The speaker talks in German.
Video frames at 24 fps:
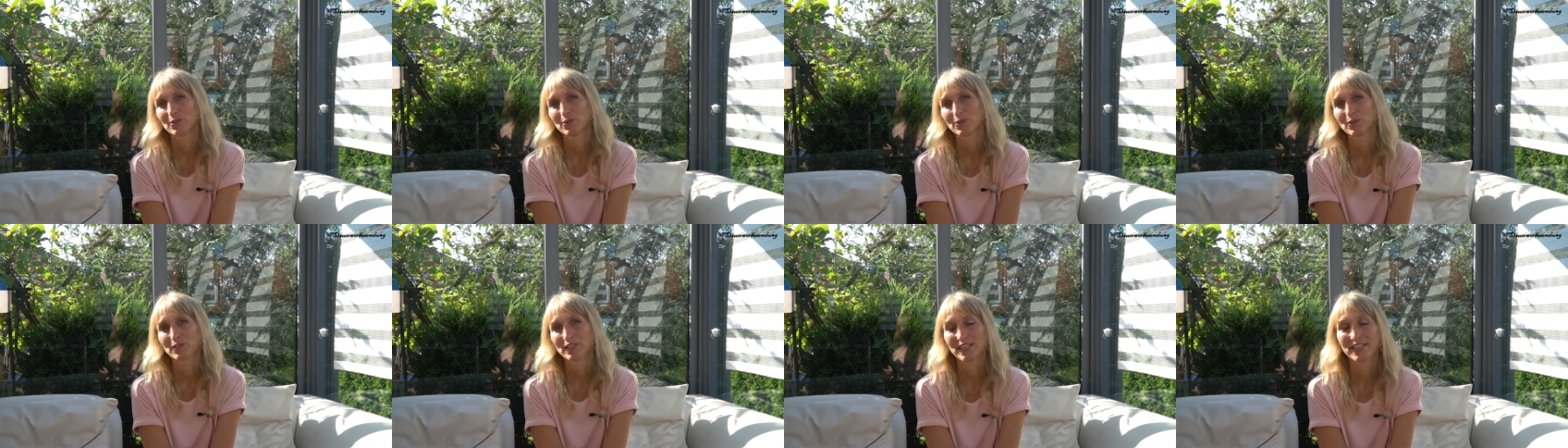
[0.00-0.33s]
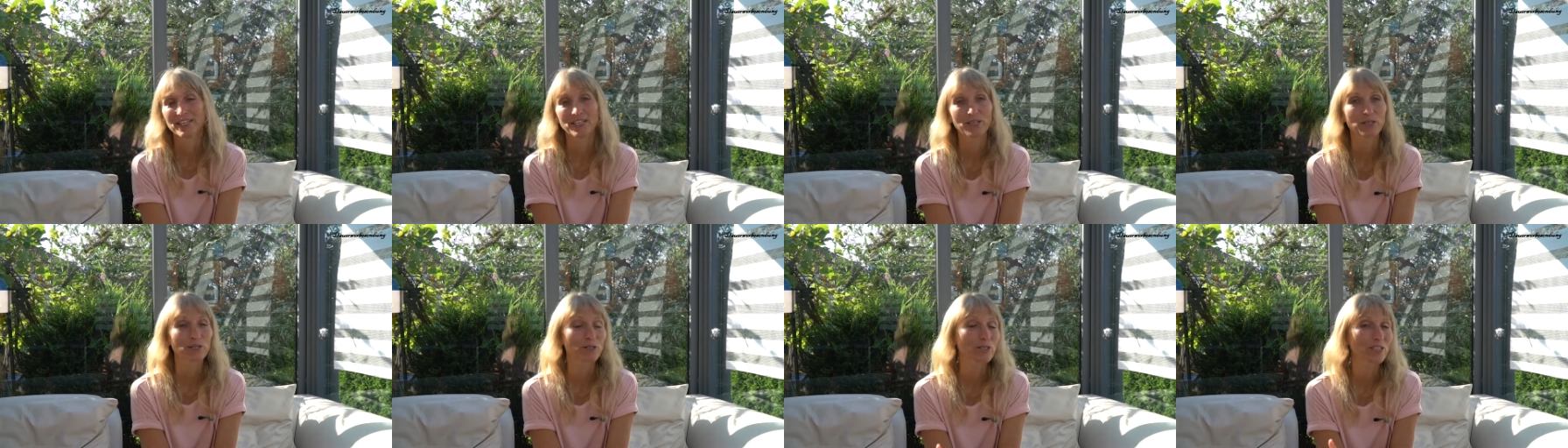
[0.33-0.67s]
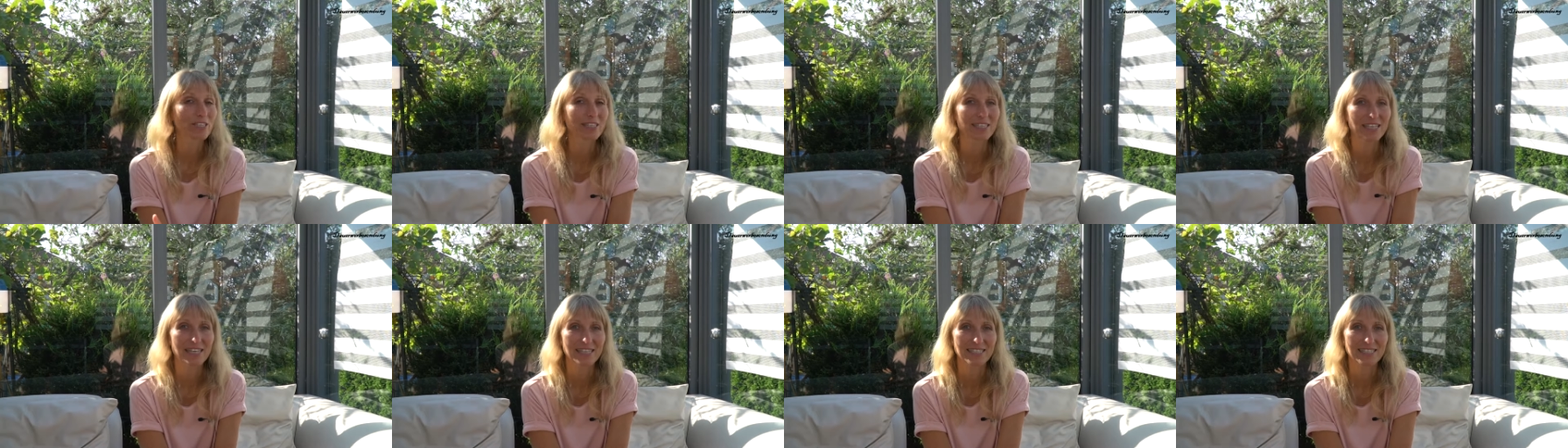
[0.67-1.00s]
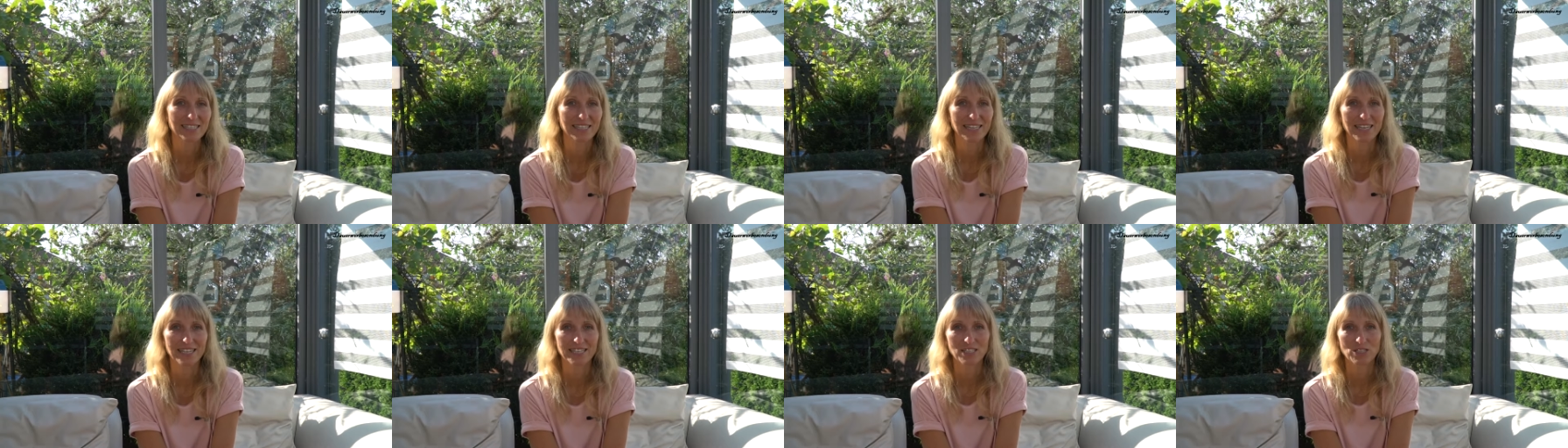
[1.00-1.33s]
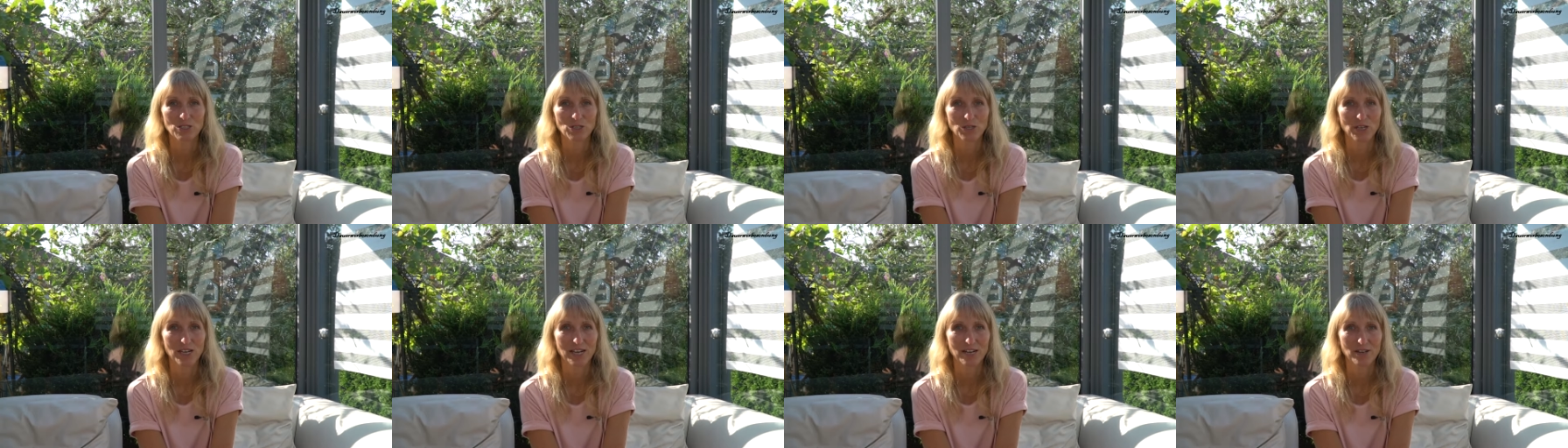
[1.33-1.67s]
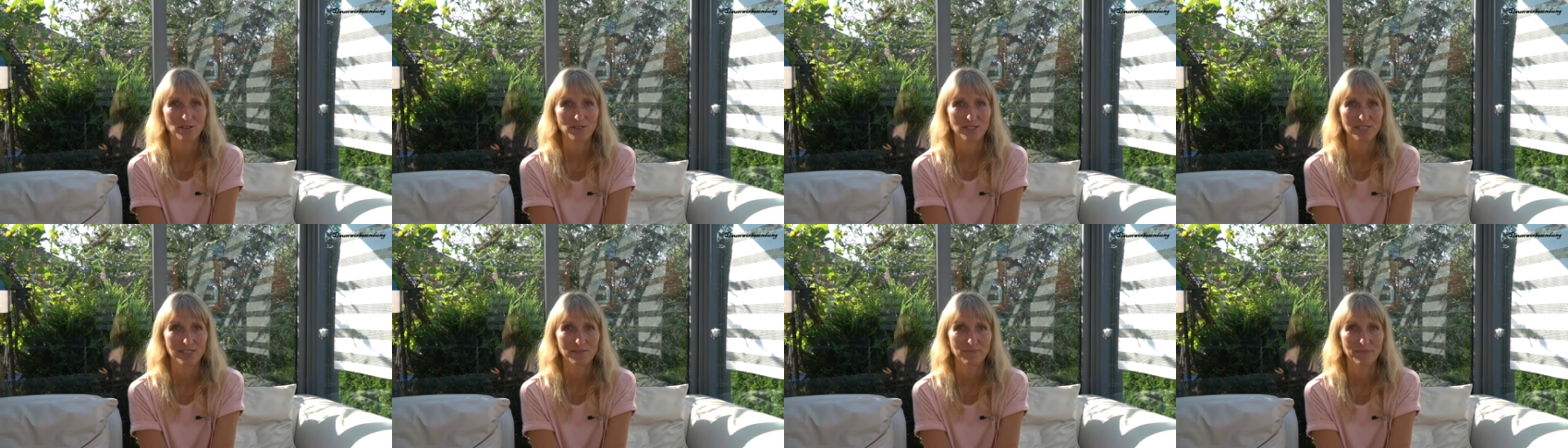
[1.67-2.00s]
und ihr könntet das gerne zu
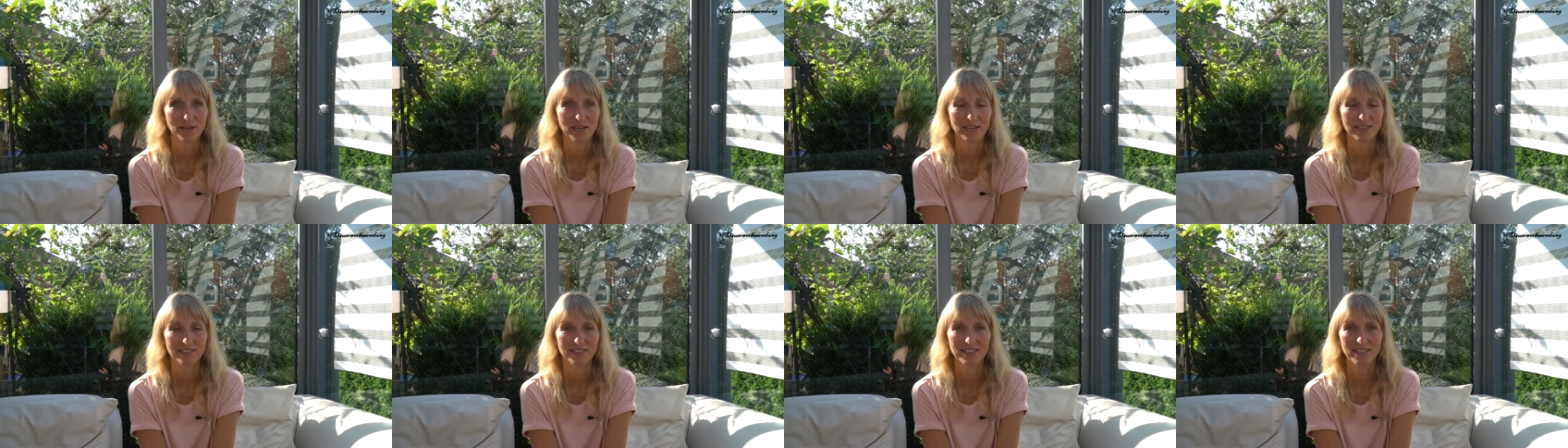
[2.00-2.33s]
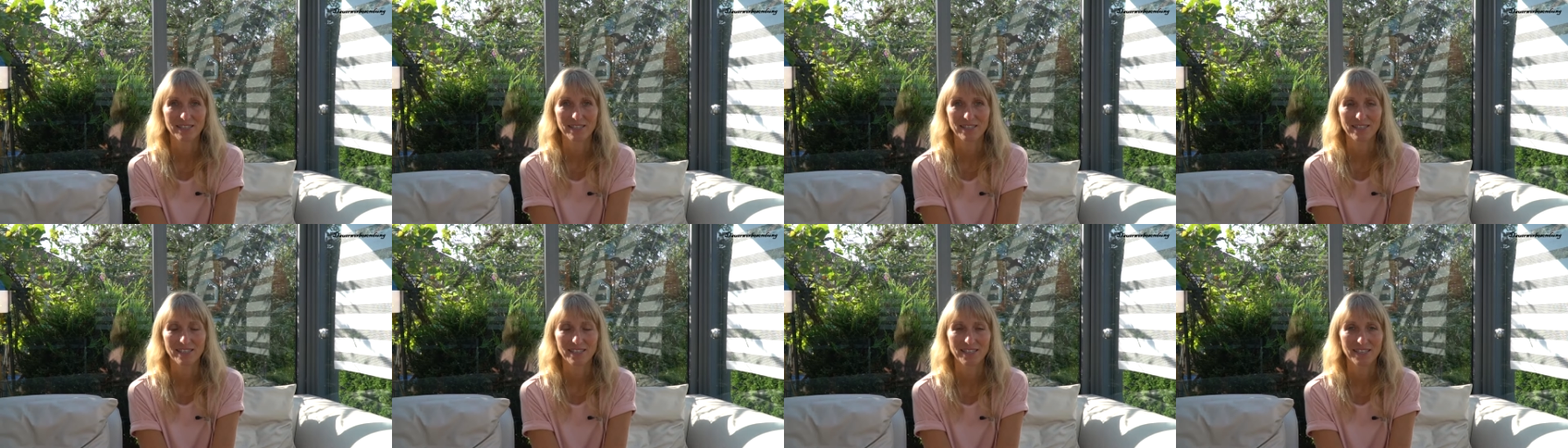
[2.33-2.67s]
Hause machen.